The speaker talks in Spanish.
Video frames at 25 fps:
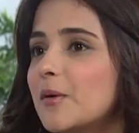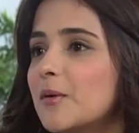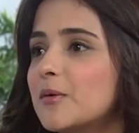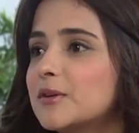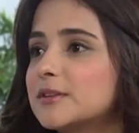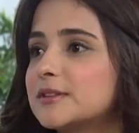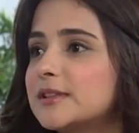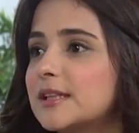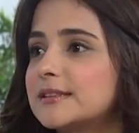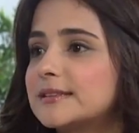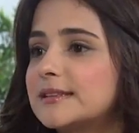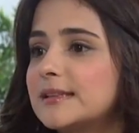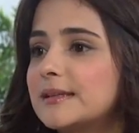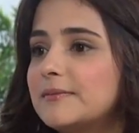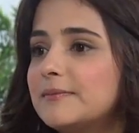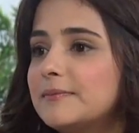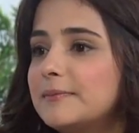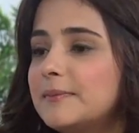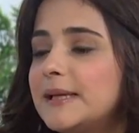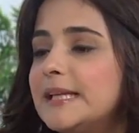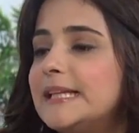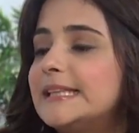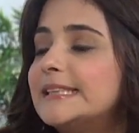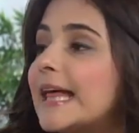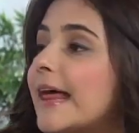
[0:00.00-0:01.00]
Bogotá te
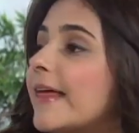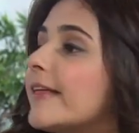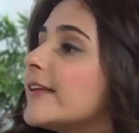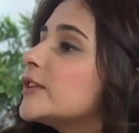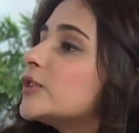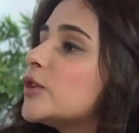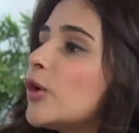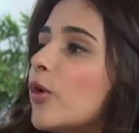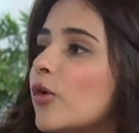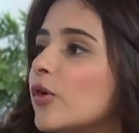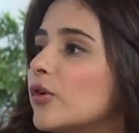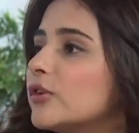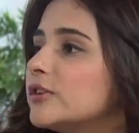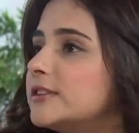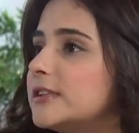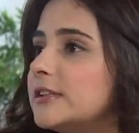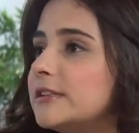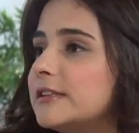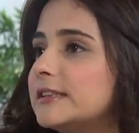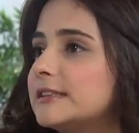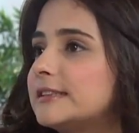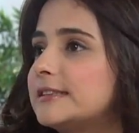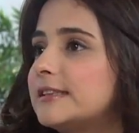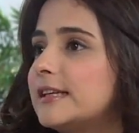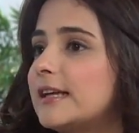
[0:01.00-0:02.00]
brinda de todo y
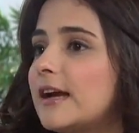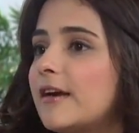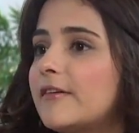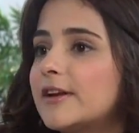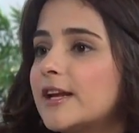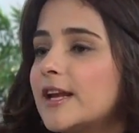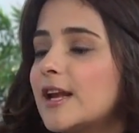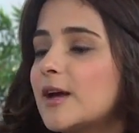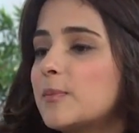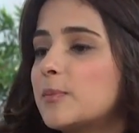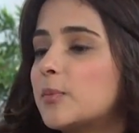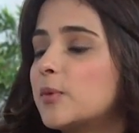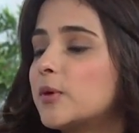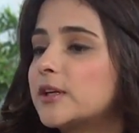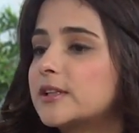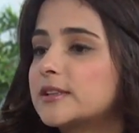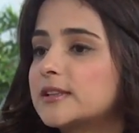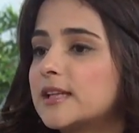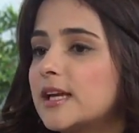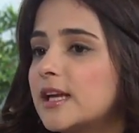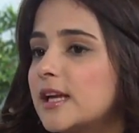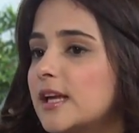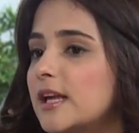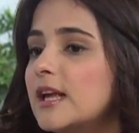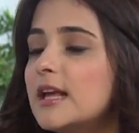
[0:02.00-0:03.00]
te, te abre las
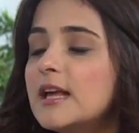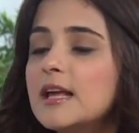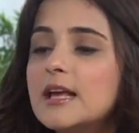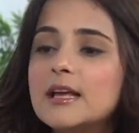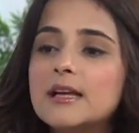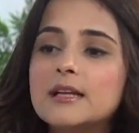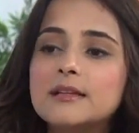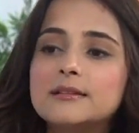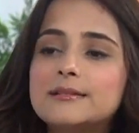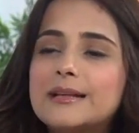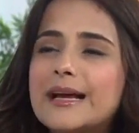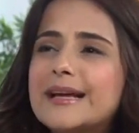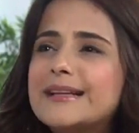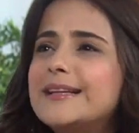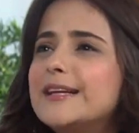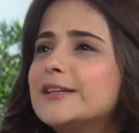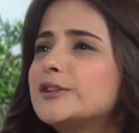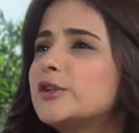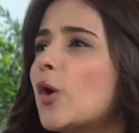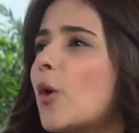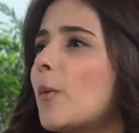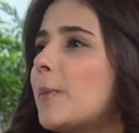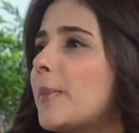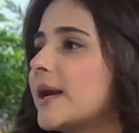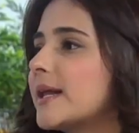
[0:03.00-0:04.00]
puertas, eh, hay de
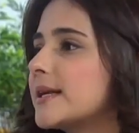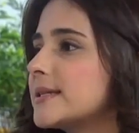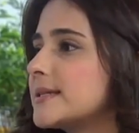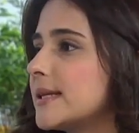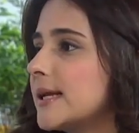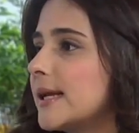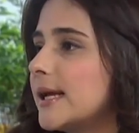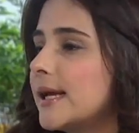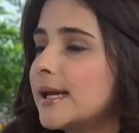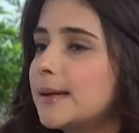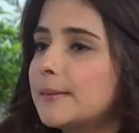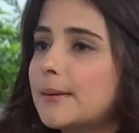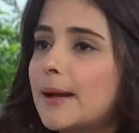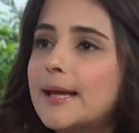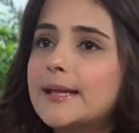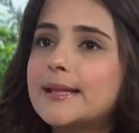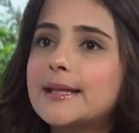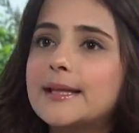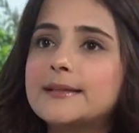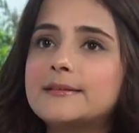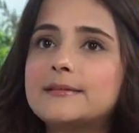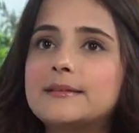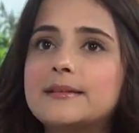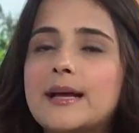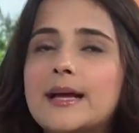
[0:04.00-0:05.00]
todo para hacer, hay,
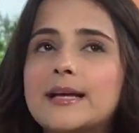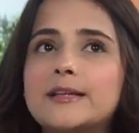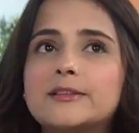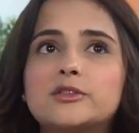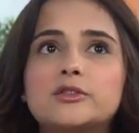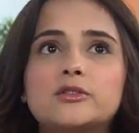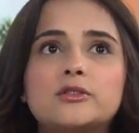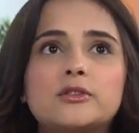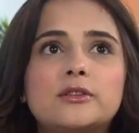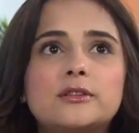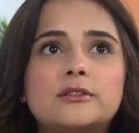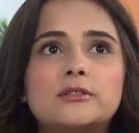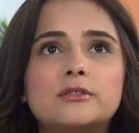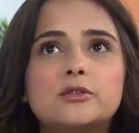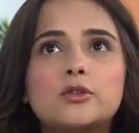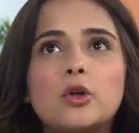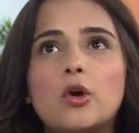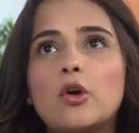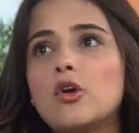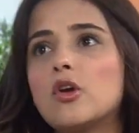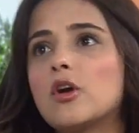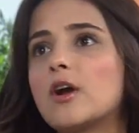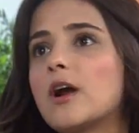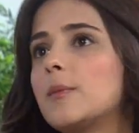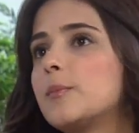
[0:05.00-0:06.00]
de, hay
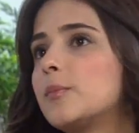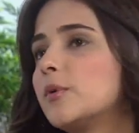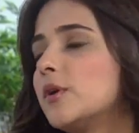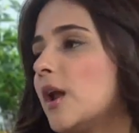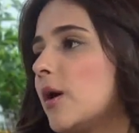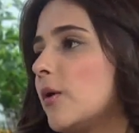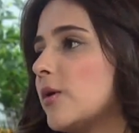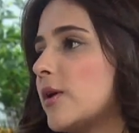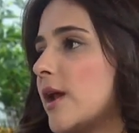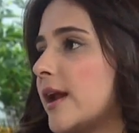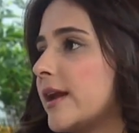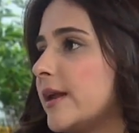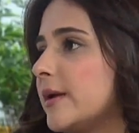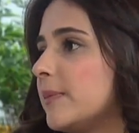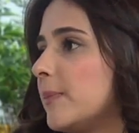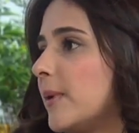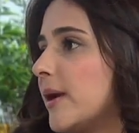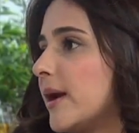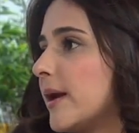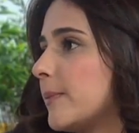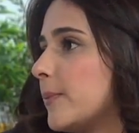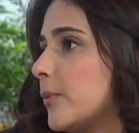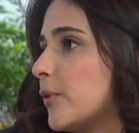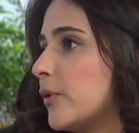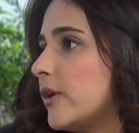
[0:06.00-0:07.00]
todos los campos laborales
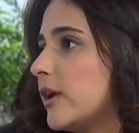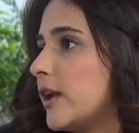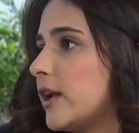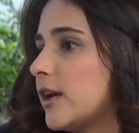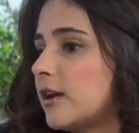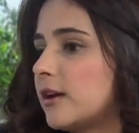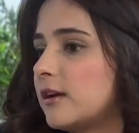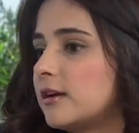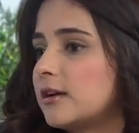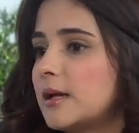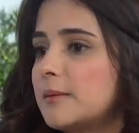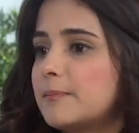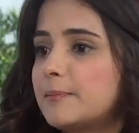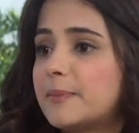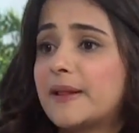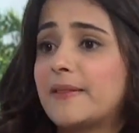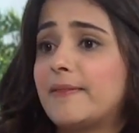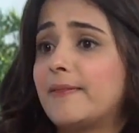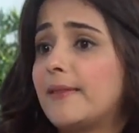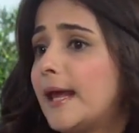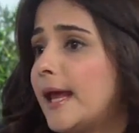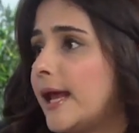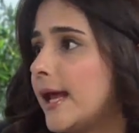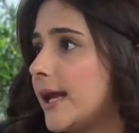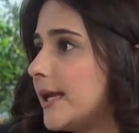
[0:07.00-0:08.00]
para poder
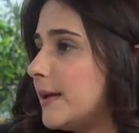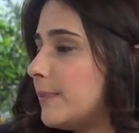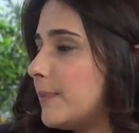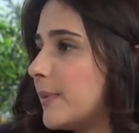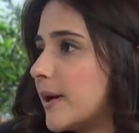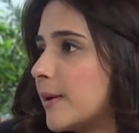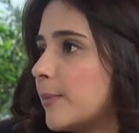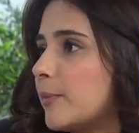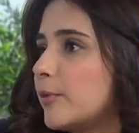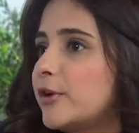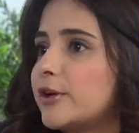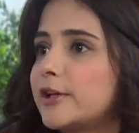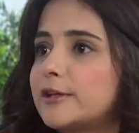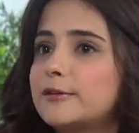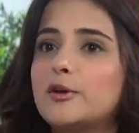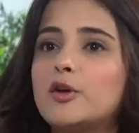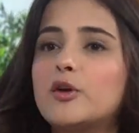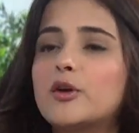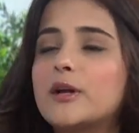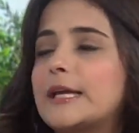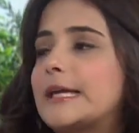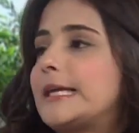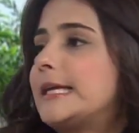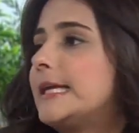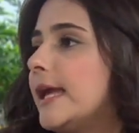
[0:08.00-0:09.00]
emprender y para poder lo
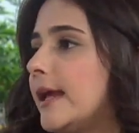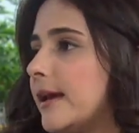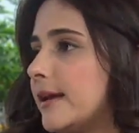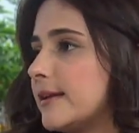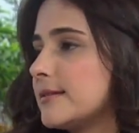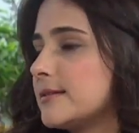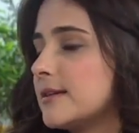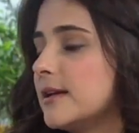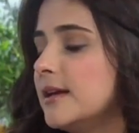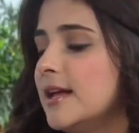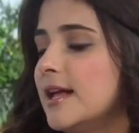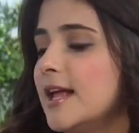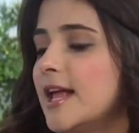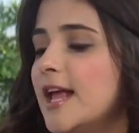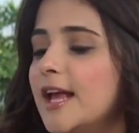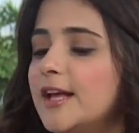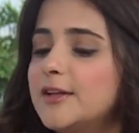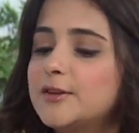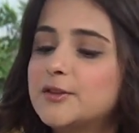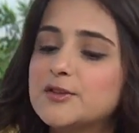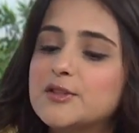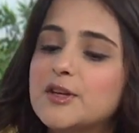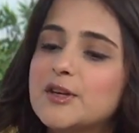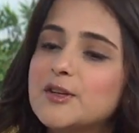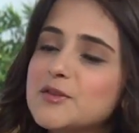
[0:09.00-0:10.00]
que quieras.
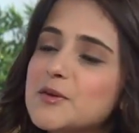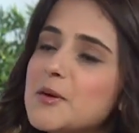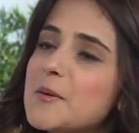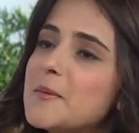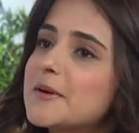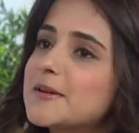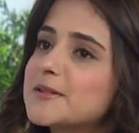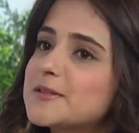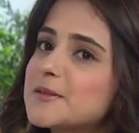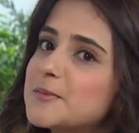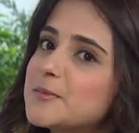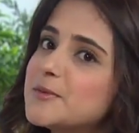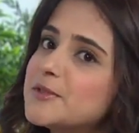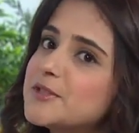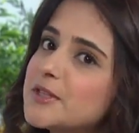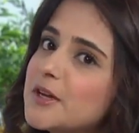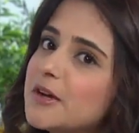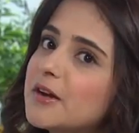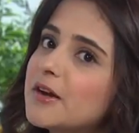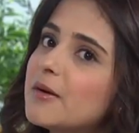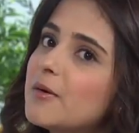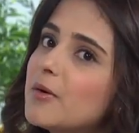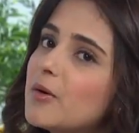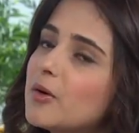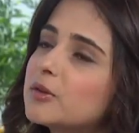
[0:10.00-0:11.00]
Entonces eso me parece muy
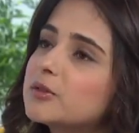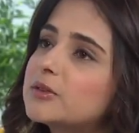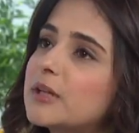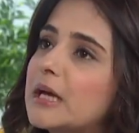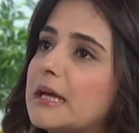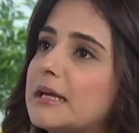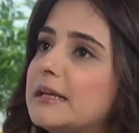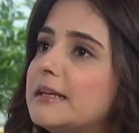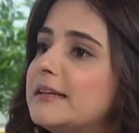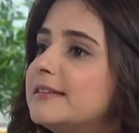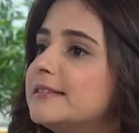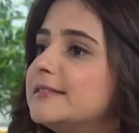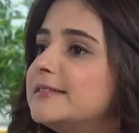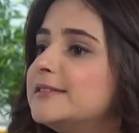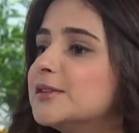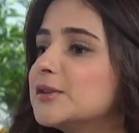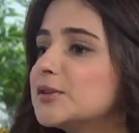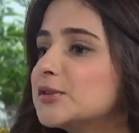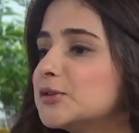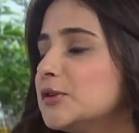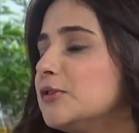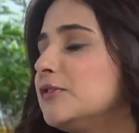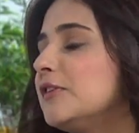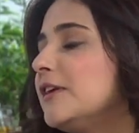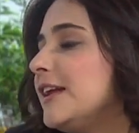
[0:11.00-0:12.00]
chévere Bogotá y yo
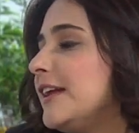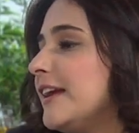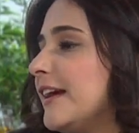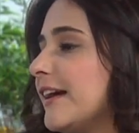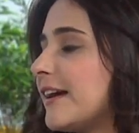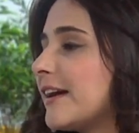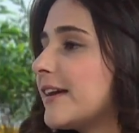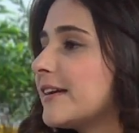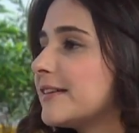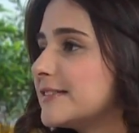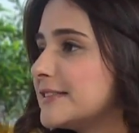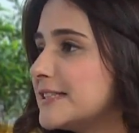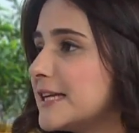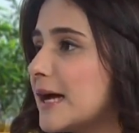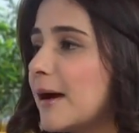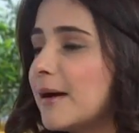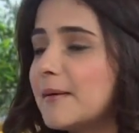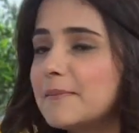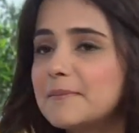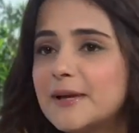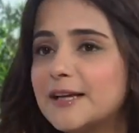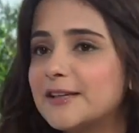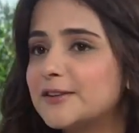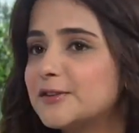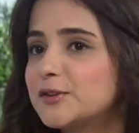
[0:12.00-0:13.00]
estoy feliz acá.
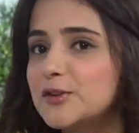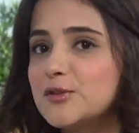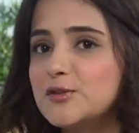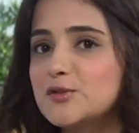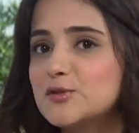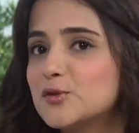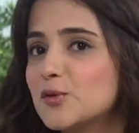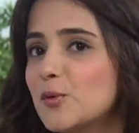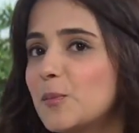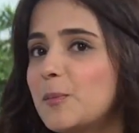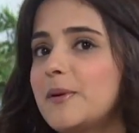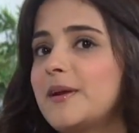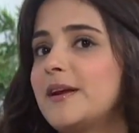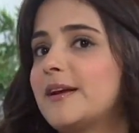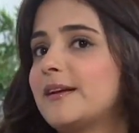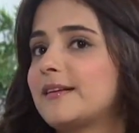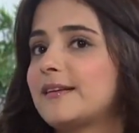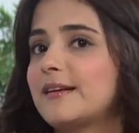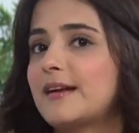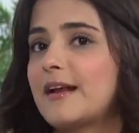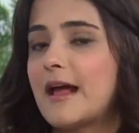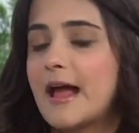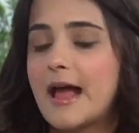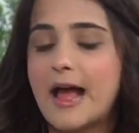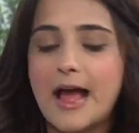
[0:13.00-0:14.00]
Ya estoy súper
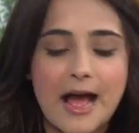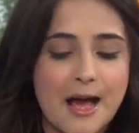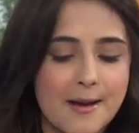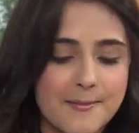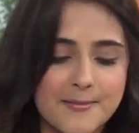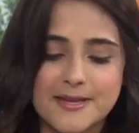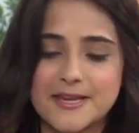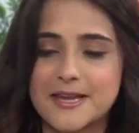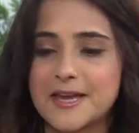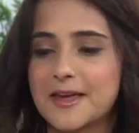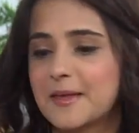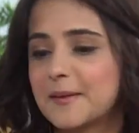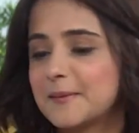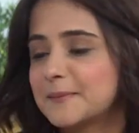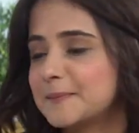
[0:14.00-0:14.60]
amañada.